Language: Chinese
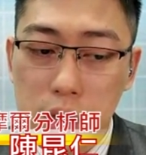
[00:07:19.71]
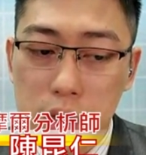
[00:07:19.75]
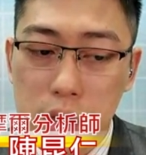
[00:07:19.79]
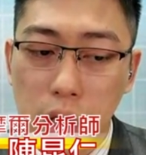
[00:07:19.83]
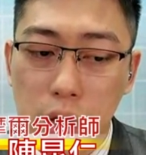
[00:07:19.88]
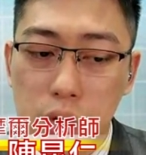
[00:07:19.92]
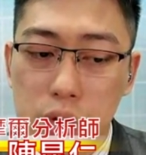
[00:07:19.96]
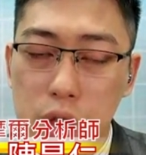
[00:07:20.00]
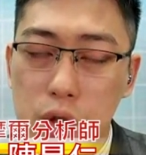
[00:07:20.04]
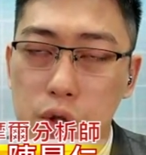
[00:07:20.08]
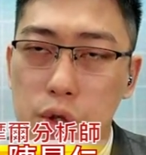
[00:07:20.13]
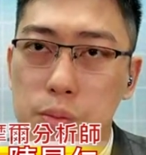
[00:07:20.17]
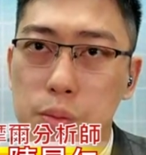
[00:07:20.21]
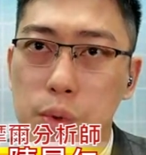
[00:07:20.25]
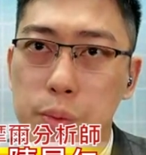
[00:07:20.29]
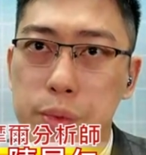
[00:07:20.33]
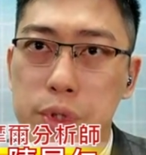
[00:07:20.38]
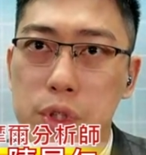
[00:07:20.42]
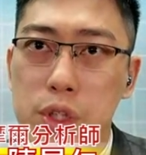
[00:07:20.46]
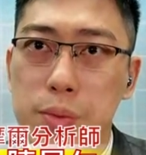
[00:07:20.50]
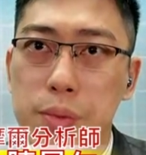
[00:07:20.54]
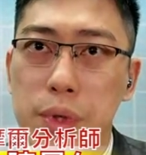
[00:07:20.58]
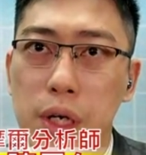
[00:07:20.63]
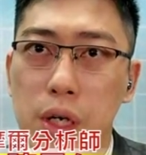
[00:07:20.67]
然后结果莫
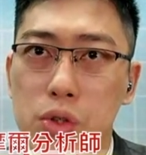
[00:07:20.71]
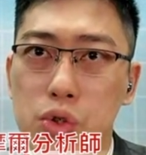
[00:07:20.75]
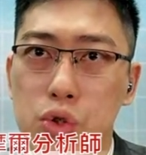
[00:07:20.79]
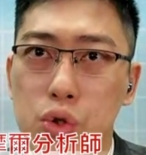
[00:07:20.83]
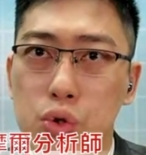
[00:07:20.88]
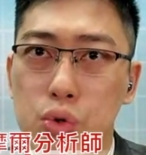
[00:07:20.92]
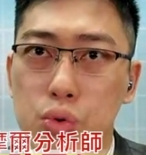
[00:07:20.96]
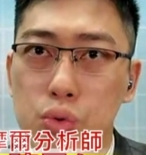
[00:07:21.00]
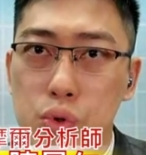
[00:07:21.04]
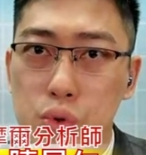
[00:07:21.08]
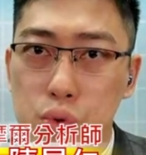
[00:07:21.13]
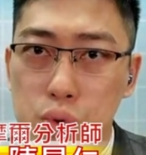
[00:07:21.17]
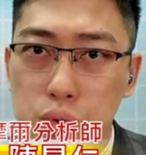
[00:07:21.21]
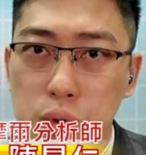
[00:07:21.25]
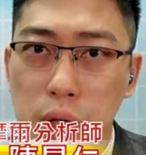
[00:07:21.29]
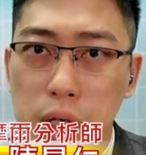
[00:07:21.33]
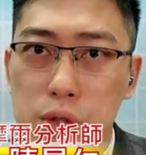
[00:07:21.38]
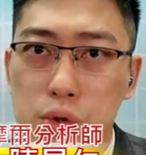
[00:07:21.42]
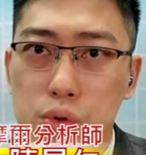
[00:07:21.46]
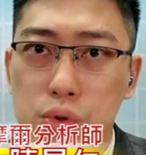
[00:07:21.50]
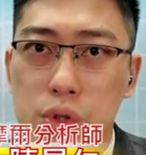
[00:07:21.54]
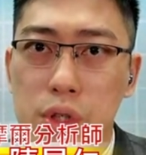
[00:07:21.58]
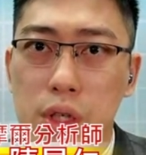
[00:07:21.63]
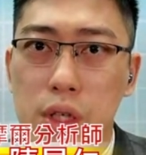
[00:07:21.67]
名其妙就突突
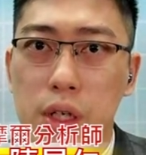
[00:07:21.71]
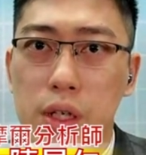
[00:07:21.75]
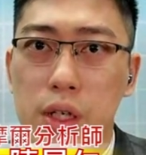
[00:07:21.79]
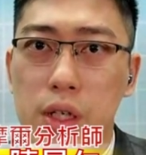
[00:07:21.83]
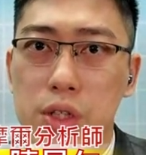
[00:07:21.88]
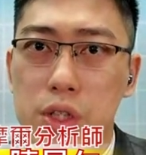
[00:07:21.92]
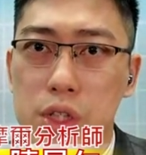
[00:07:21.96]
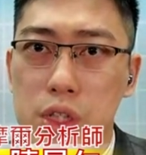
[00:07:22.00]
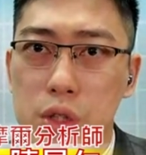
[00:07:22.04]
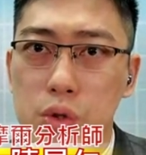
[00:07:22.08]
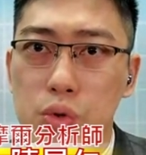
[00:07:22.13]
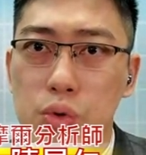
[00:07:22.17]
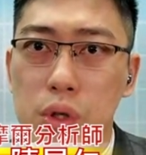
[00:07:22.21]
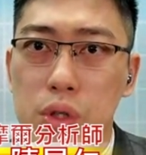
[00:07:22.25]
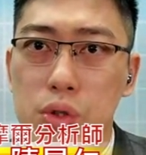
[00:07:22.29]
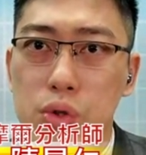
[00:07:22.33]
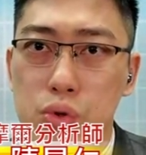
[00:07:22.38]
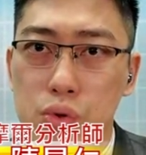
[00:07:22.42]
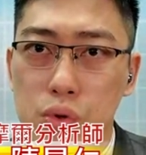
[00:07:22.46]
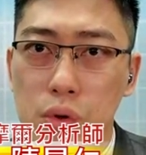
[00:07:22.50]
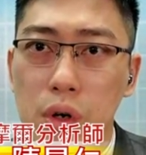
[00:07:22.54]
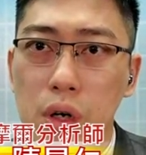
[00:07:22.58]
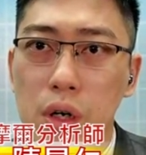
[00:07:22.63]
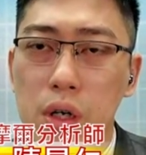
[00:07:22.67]
然出现了一个新闻，
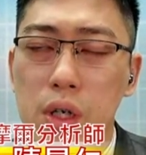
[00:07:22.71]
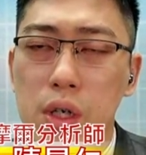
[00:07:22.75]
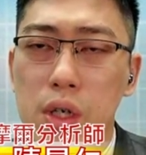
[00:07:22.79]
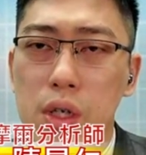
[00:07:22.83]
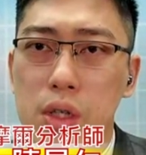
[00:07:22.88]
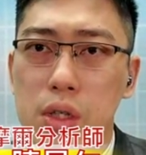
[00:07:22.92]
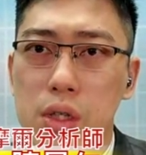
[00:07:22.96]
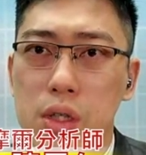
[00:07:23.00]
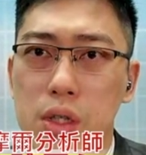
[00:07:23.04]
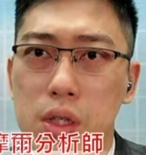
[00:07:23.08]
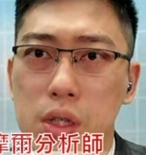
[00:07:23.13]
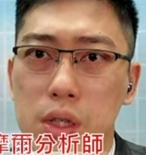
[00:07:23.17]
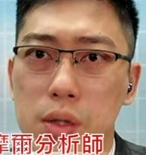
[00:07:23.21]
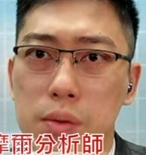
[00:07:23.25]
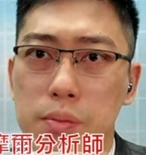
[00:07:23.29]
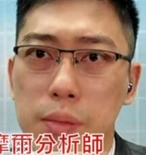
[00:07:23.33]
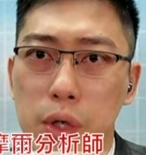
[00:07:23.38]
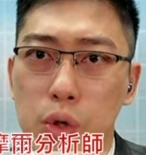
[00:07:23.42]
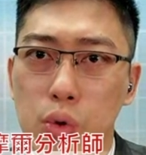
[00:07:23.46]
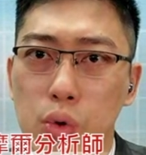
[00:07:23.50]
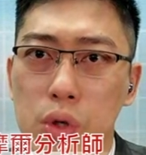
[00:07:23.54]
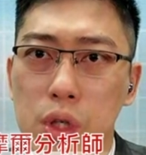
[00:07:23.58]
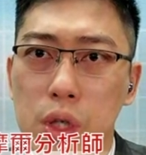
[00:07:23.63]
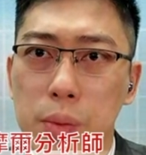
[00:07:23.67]
说那个
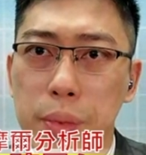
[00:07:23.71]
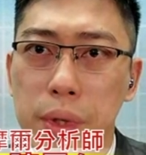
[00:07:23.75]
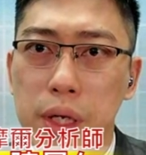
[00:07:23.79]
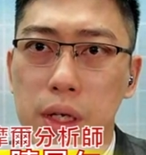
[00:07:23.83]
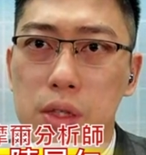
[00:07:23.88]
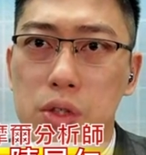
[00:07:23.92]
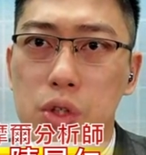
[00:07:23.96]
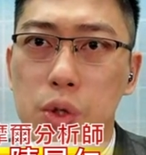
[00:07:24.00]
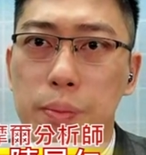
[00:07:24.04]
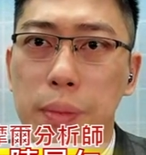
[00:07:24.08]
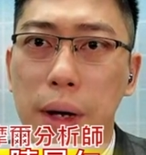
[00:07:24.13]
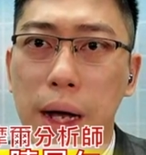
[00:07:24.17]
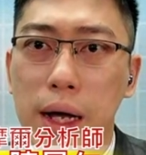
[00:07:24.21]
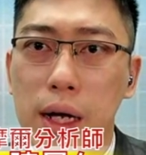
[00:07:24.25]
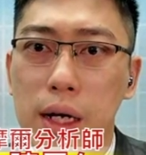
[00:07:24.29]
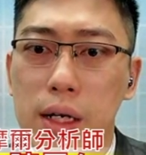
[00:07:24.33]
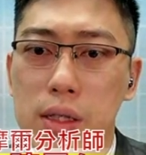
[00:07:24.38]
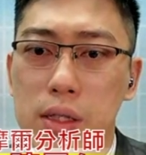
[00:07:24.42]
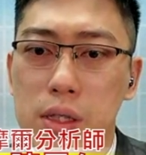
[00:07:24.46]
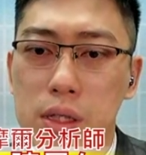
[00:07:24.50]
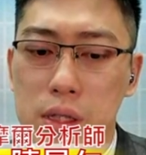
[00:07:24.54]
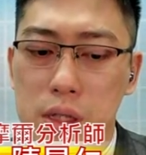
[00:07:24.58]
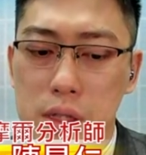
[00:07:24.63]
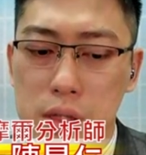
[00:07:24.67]
美国那边又
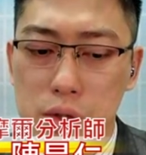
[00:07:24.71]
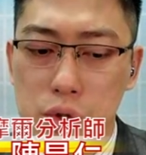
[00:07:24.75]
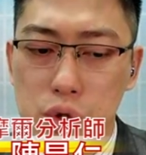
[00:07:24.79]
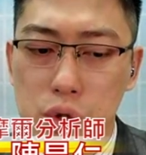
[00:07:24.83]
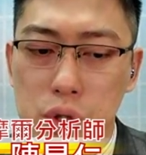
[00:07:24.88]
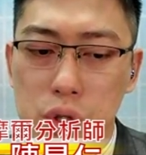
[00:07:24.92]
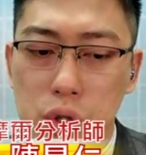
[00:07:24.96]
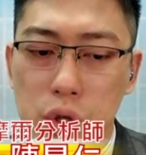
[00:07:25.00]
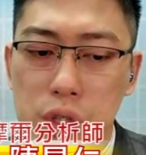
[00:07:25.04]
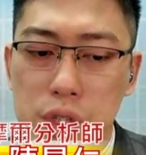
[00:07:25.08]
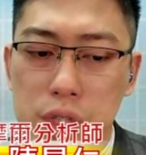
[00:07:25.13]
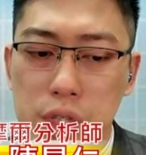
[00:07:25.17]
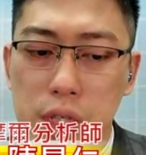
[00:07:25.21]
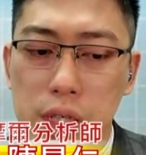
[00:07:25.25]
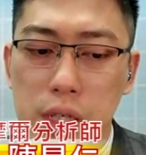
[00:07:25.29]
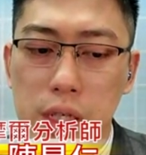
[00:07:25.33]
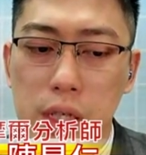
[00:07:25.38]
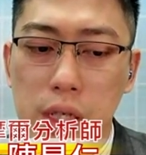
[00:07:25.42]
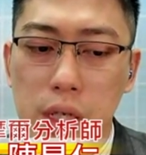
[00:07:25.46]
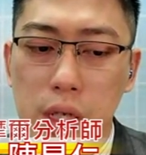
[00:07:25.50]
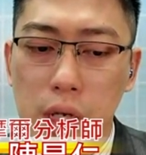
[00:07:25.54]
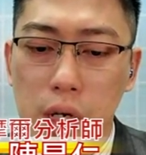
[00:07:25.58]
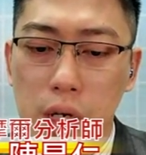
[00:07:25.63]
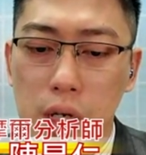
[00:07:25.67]
把那个就是有一
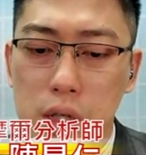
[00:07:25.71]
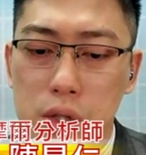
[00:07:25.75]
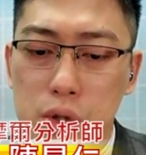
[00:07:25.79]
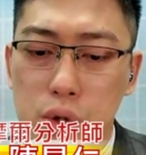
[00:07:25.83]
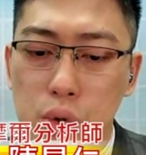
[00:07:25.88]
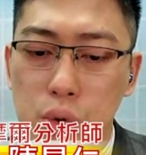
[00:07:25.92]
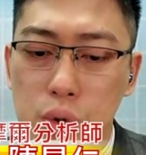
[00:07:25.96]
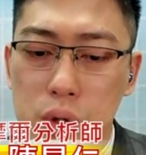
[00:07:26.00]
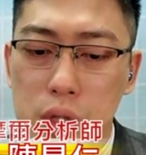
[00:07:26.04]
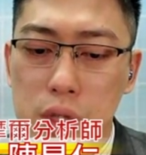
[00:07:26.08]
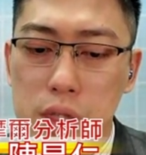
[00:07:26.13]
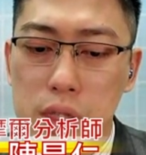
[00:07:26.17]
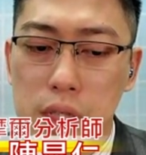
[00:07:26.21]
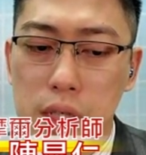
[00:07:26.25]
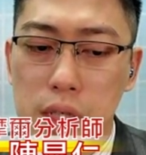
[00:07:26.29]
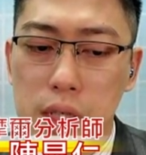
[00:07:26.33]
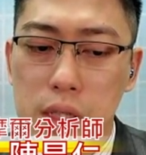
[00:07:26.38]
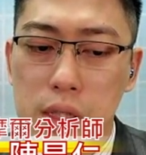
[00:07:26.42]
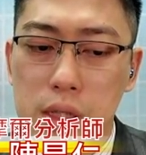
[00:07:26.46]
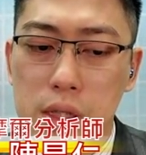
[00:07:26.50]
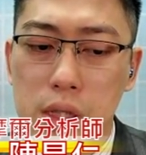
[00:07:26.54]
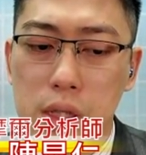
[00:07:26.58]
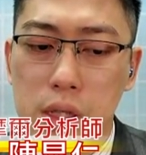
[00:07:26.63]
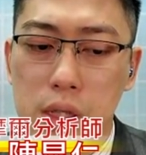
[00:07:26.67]
些呃中国的一
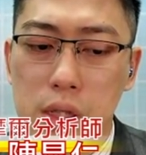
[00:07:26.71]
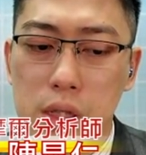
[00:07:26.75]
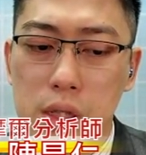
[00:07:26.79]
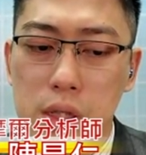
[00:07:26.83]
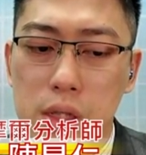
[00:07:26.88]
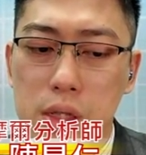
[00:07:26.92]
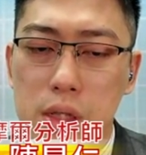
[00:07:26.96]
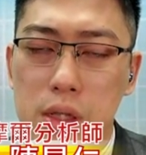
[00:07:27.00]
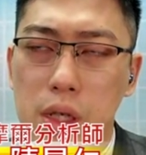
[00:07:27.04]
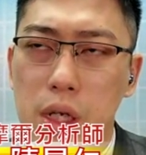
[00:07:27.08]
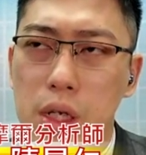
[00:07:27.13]
些那个。